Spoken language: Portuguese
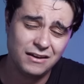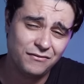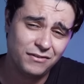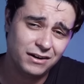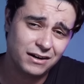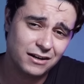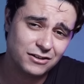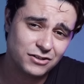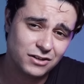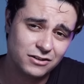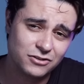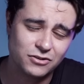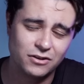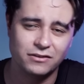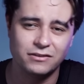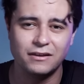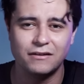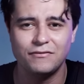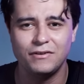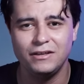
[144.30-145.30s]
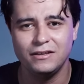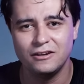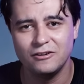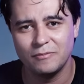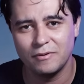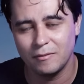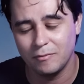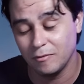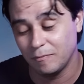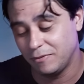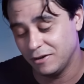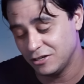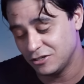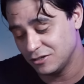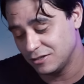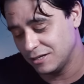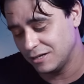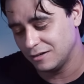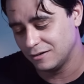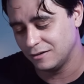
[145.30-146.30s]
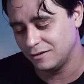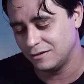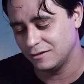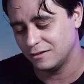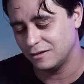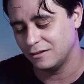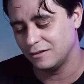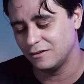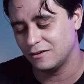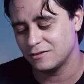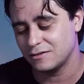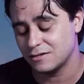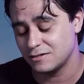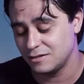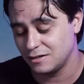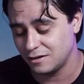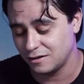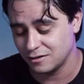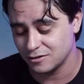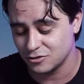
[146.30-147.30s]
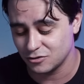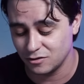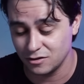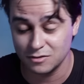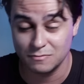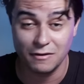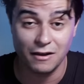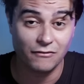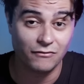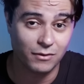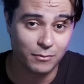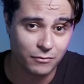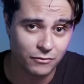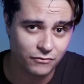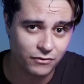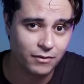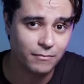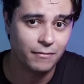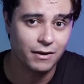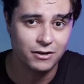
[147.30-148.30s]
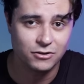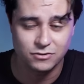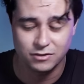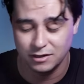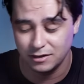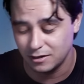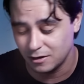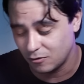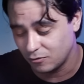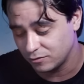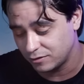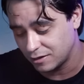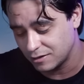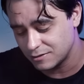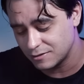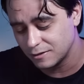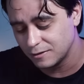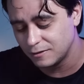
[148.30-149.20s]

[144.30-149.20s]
Na verdade, ele só está vendendo o próprio peixe dele aqui, né, dando essas declarações, mas vamos ver mais o que, que acontece